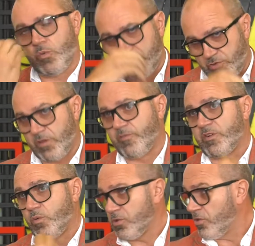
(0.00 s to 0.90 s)
questo ne fa
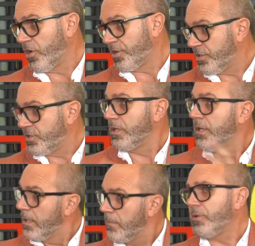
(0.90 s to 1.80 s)
14,
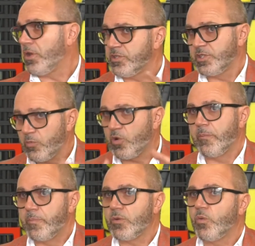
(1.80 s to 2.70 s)
però diciamo che
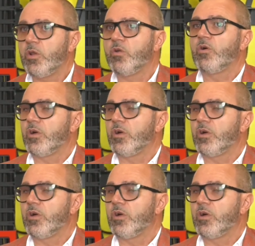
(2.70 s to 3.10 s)
per quello